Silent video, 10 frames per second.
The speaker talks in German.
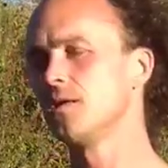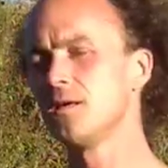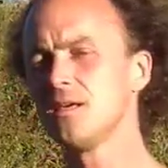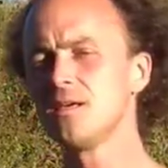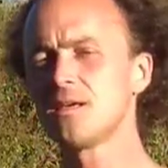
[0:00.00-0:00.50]

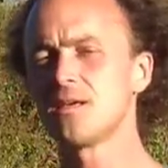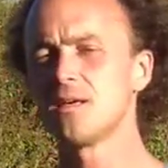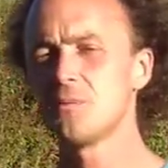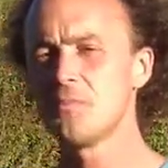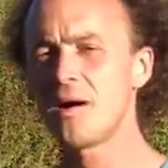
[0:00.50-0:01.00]
Ich
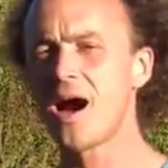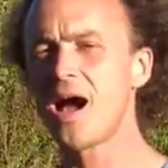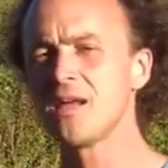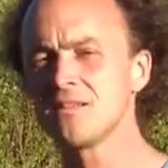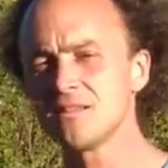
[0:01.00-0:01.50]

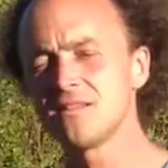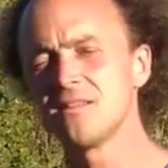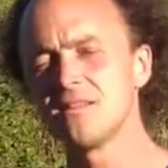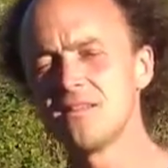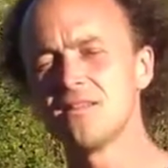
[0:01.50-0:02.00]
mein,
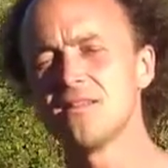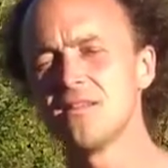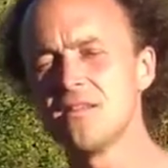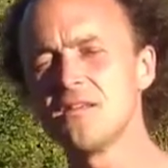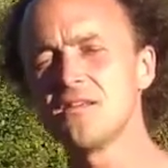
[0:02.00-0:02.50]

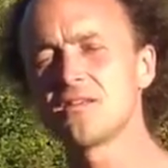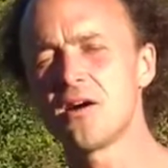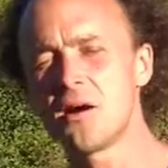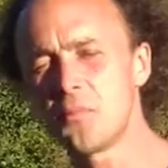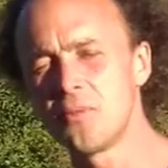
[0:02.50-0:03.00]
ich
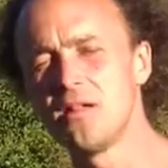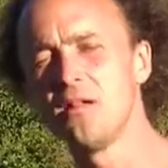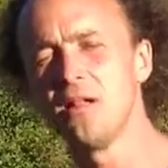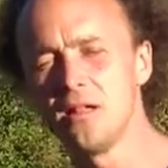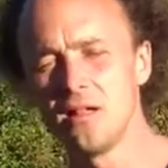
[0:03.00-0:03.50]

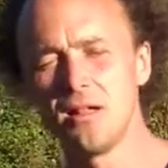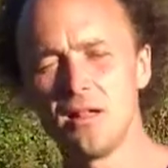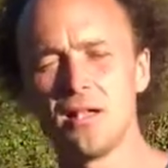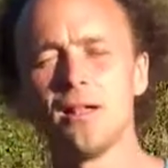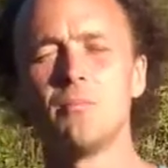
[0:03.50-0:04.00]
zappel
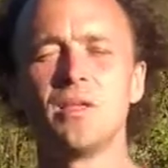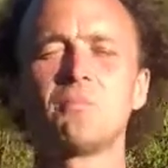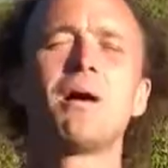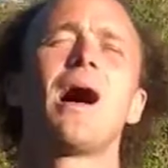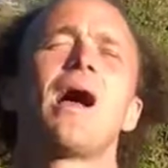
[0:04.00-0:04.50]
mit
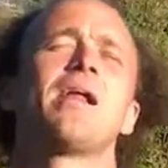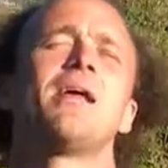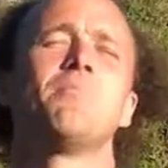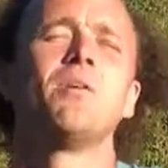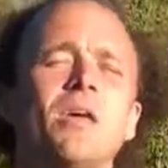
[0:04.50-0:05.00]

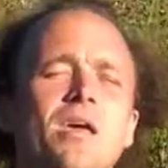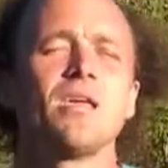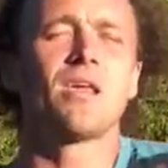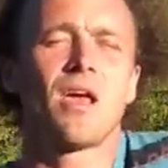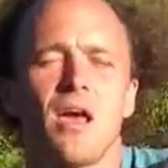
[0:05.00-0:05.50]
meinem
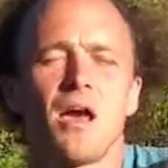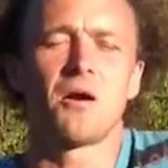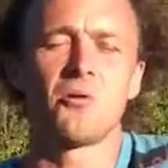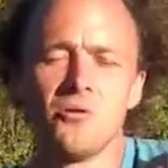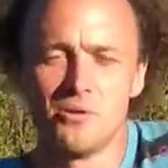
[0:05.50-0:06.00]
Ich
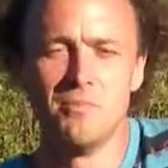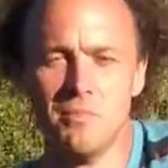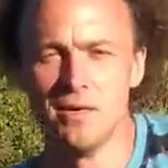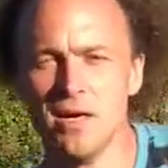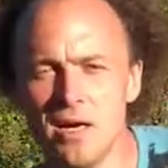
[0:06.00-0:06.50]
herum.
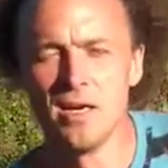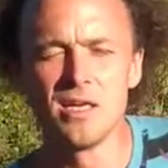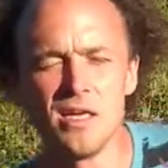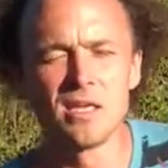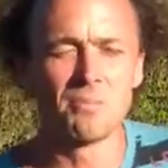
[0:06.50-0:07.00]

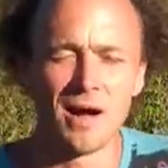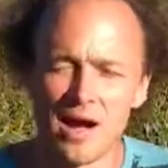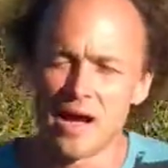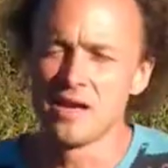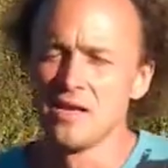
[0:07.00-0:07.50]
Ich
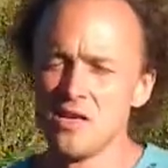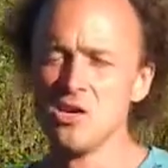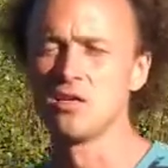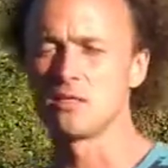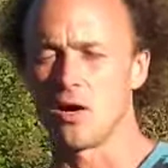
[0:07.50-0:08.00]
mein,
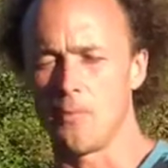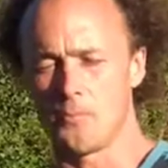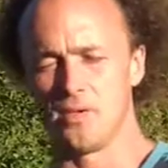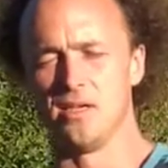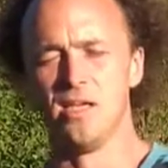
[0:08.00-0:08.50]
ich
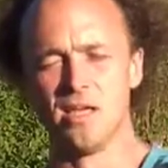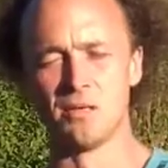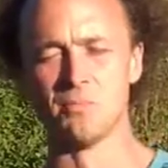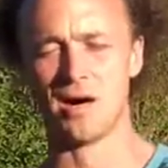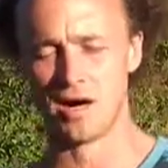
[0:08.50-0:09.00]
zappel,
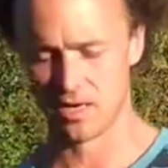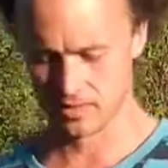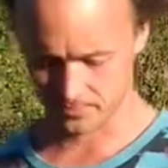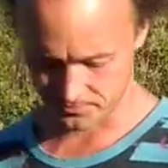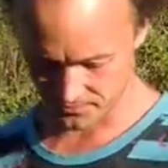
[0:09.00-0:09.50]
ich mein.